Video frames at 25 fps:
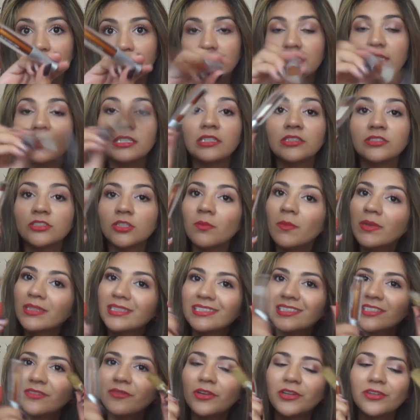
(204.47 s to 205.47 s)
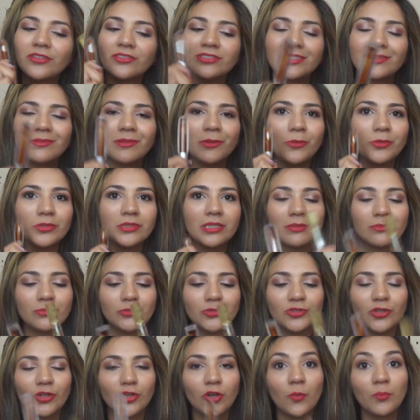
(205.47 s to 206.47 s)
Y son bastante buenos y me gustan
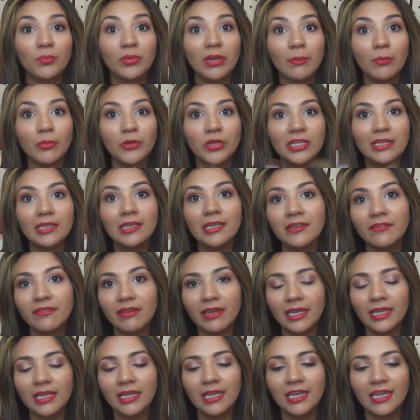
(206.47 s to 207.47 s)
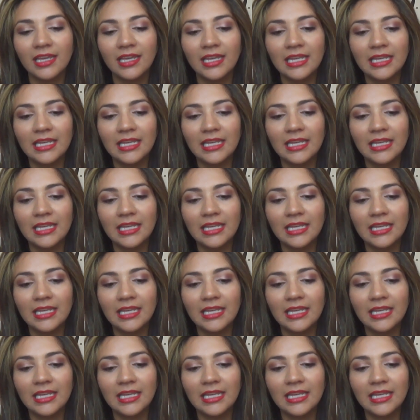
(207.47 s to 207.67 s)
mucho, los compré por eBay.